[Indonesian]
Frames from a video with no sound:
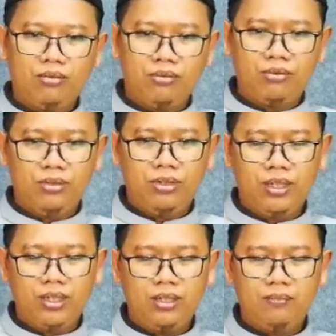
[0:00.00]

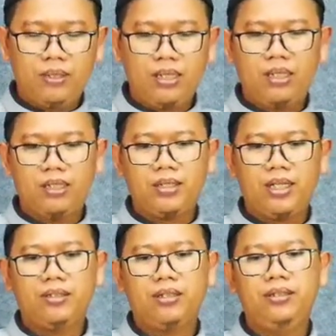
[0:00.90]
khususnya para
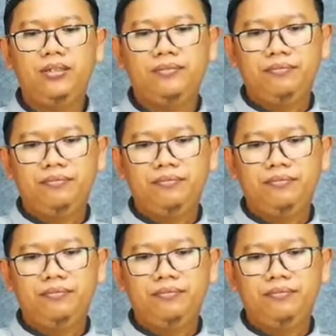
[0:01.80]
santri.